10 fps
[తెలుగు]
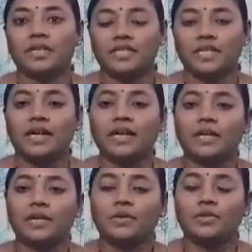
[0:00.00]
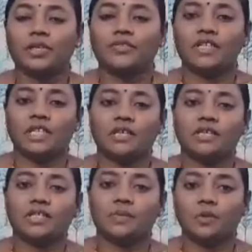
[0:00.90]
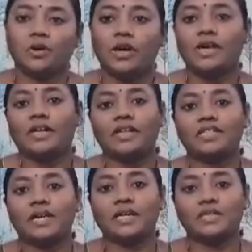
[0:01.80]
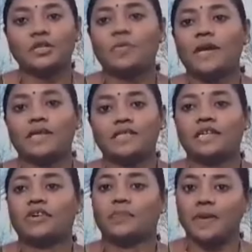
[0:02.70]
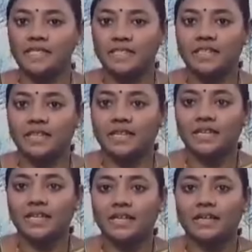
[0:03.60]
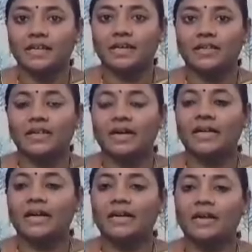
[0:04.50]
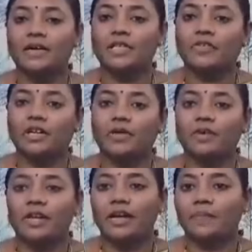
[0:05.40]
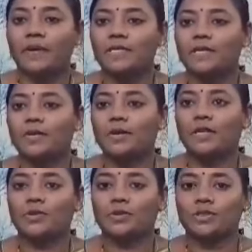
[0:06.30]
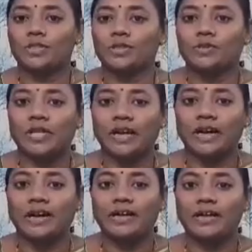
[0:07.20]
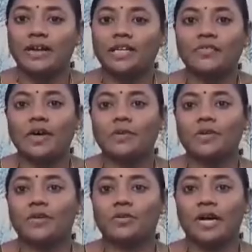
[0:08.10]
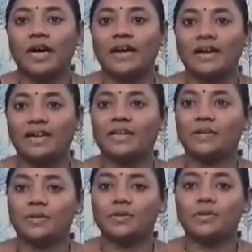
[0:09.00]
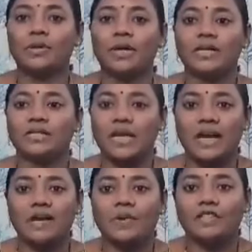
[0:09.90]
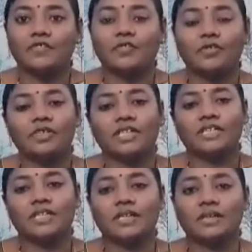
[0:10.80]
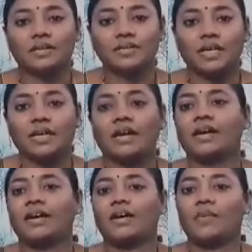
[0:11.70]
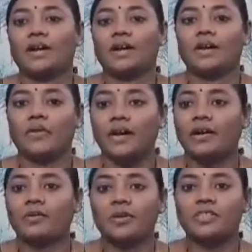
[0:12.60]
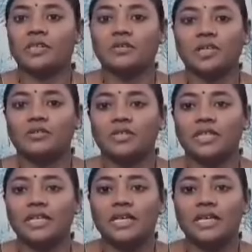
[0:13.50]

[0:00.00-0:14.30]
నిజంగా ఈ రోజు ఈ విషయాన్ని చెప్పుకోవాలంటేనే చాలా సిగ్గుపడాల్సినటువంటి పరిస్థితి ఎందుకంటే నియోజకవర్గంలో ఇలాంటి పరిస్థితులు కూడా చోటు చేసుకుంటాయా ఇలాంటి వారు కూడా ఉన్నారా అని ఈ రోజు చాలా మంది ఫోన్ చేసి చాలా రకాలుగా మాట్లాడడం అడగడం కూడా జరుగుతూ ఉంది